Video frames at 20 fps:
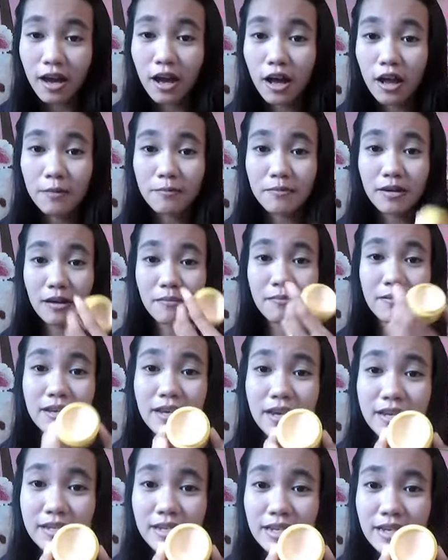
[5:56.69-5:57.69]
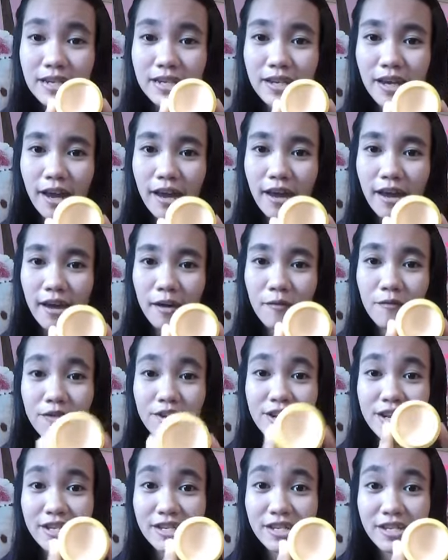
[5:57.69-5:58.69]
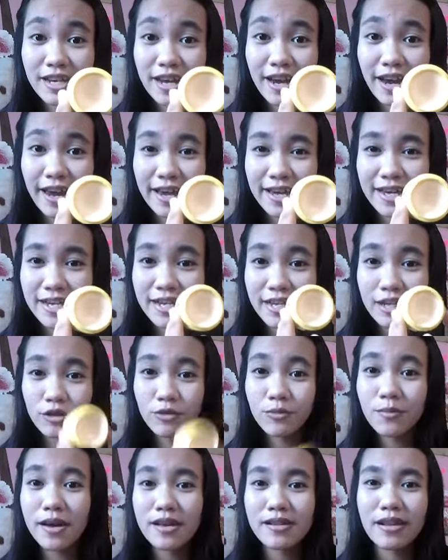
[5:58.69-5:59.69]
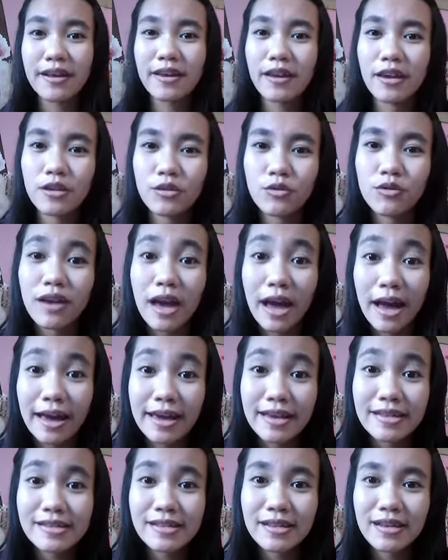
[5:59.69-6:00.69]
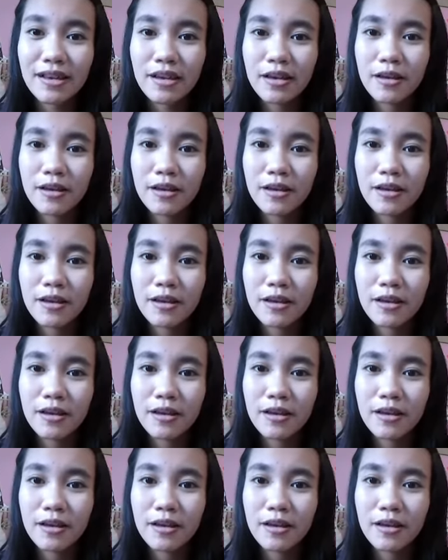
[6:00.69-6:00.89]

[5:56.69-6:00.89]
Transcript: kalau mengaplikasiin kayak foundationnya kayak gini itu biasanya itu guys